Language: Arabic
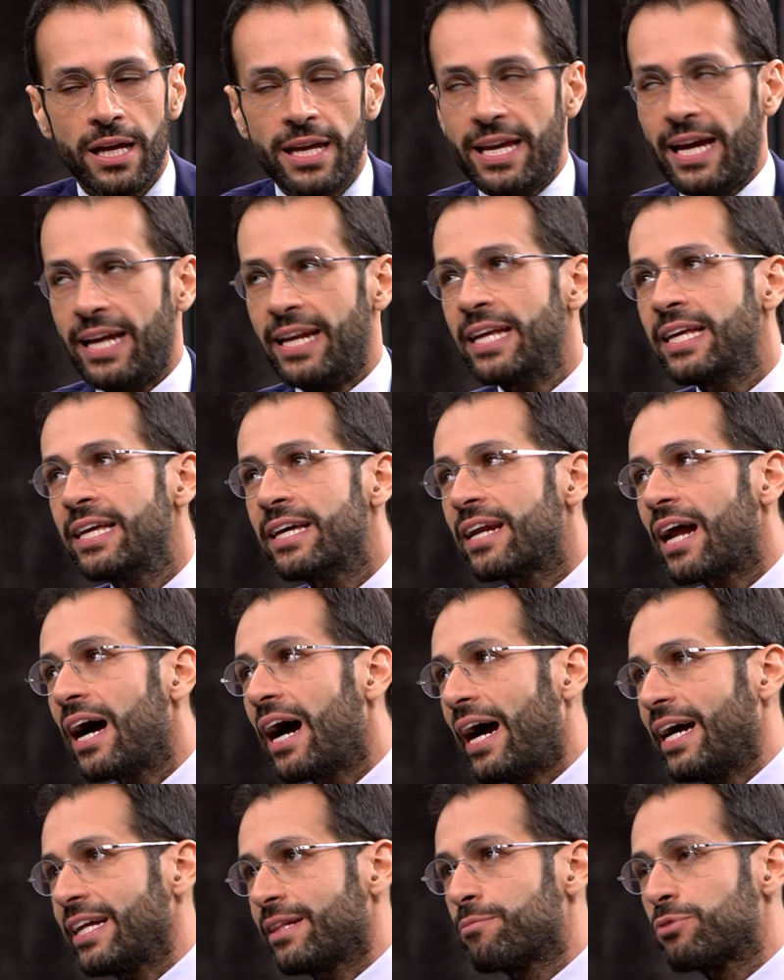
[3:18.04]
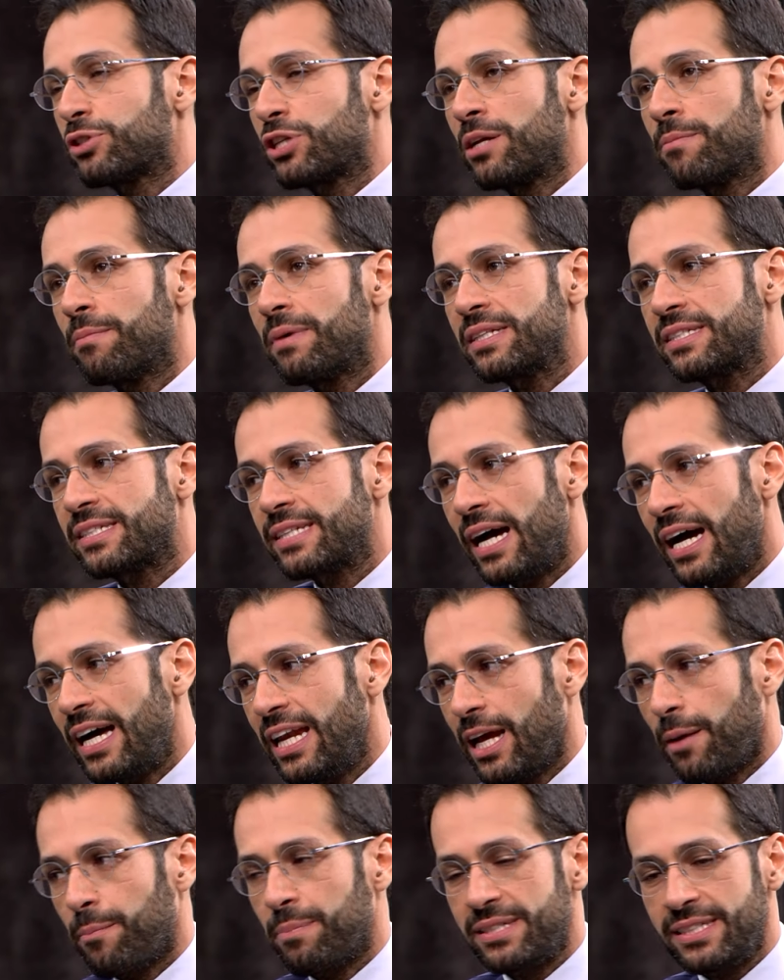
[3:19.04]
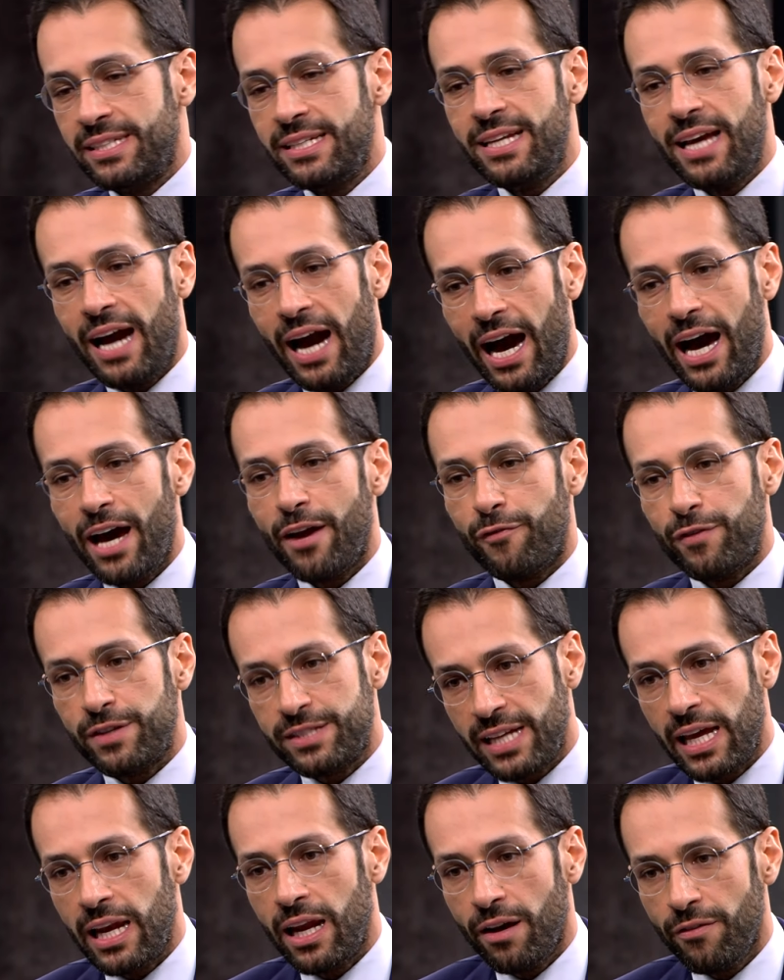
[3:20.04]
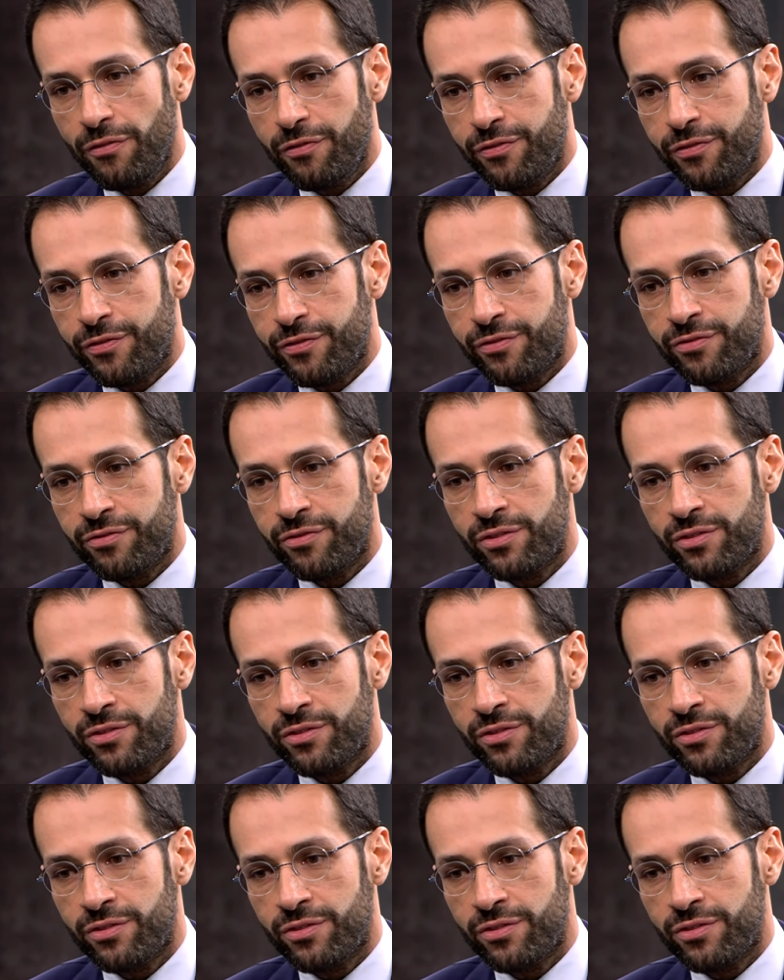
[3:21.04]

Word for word: يعني هي راحت مشان ما تزعلك بس هي عارفه سلف